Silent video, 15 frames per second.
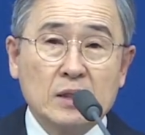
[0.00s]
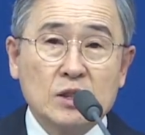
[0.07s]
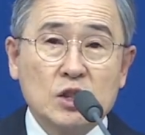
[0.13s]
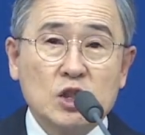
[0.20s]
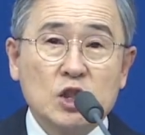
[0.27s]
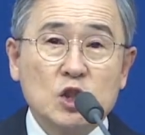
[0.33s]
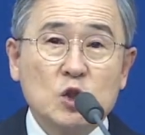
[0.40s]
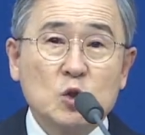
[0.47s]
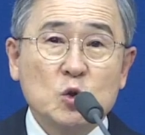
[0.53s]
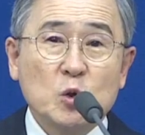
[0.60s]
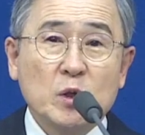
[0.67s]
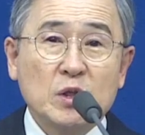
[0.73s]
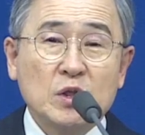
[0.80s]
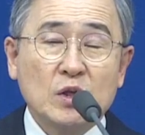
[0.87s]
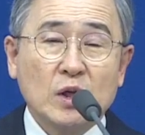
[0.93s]

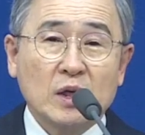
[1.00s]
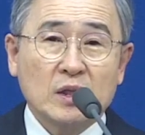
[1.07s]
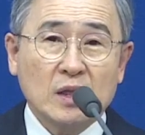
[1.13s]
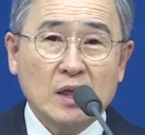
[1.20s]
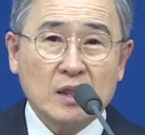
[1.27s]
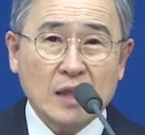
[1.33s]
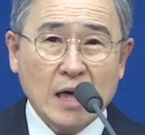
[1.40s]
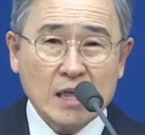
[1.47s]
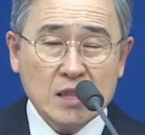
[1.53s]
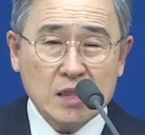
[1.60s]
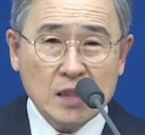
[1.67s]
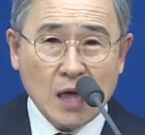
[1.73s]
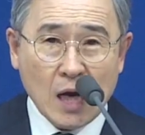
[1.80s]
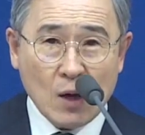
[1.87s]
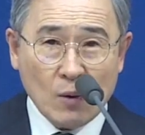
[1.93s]
치승소에 들어갔다 다시
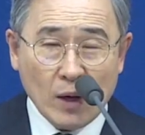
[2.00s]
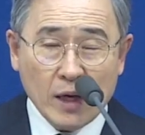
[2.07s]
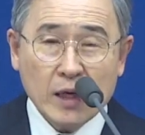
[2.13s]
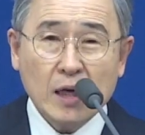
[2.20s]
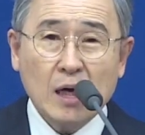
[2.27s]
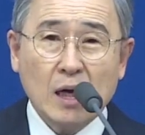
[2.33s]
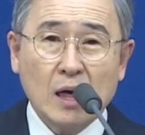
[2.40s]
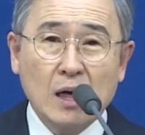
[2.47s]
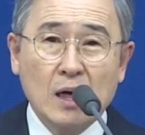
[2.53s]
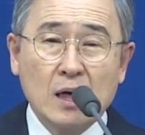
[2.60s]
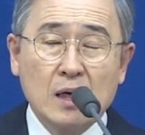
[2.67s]
나와야